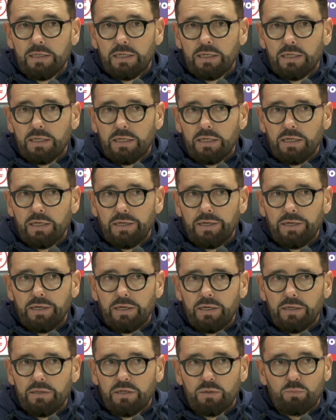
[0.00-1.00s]

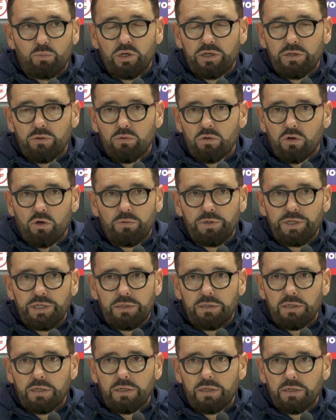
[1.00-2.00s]
después de un
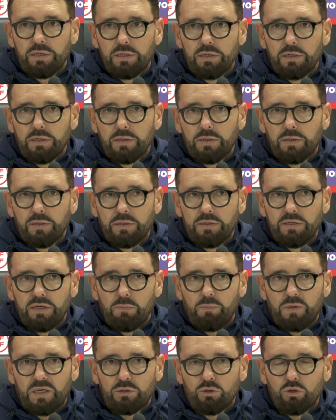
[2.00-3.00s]
COVID
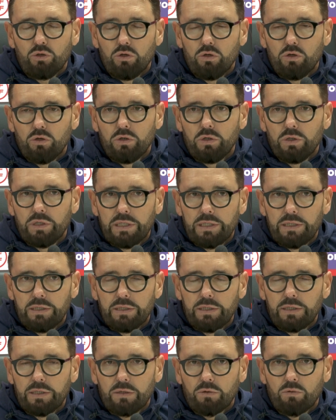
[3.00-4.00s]
ya pasó
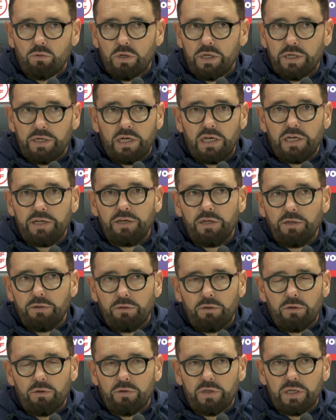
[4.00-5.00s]
en, el
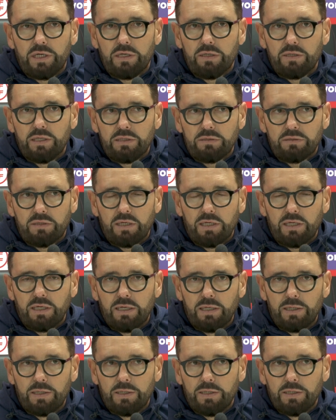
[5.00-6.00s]
inicio de esta
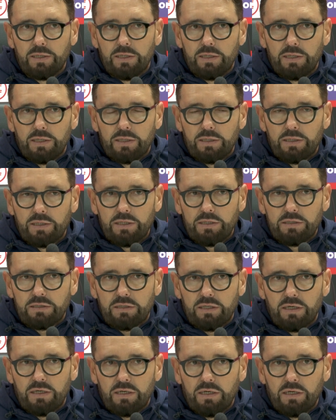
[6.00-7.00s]
de
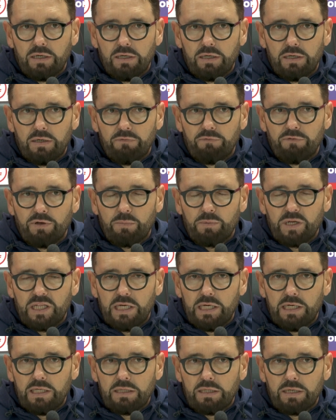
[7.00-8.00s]
esta
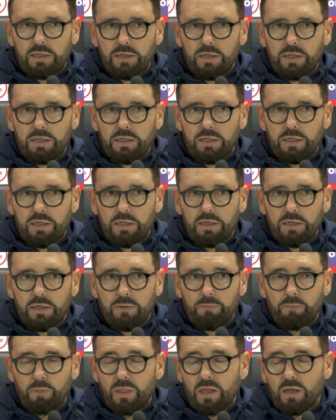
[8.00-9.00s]
enfermedad
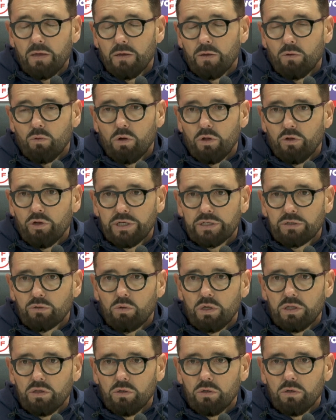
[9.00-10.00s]
eh, y jugadores
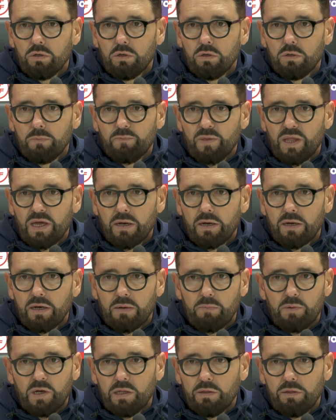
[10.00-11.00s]
cuando
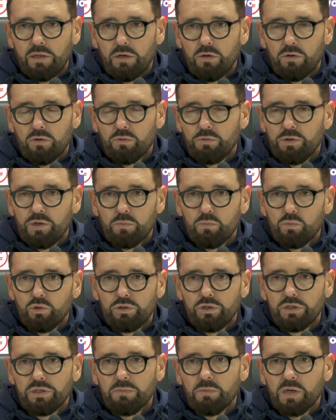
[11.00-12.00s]
reaparecieron hubieron
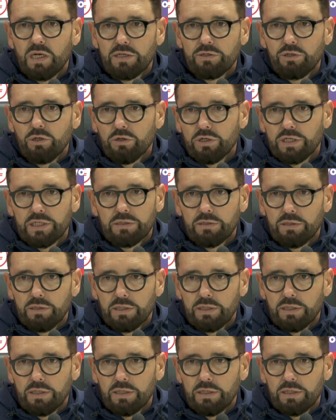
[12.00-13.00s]
muchísimas lesiones.
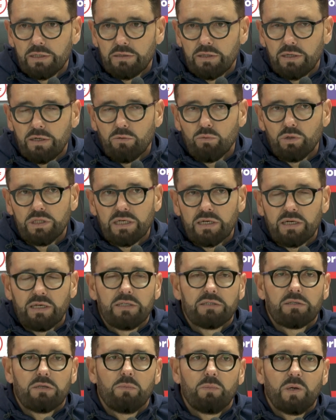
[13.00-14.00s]
Eh, ten en cuenta que han
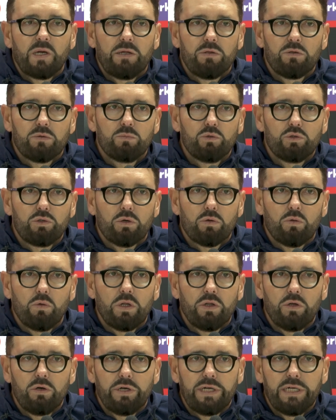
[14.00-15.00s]
estado parados muchos
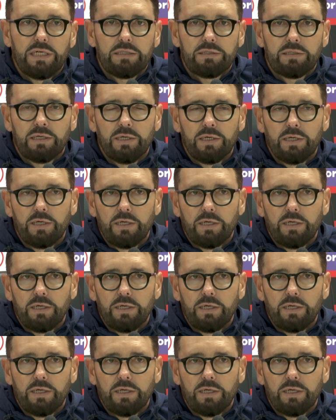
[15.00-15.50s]
jugadores,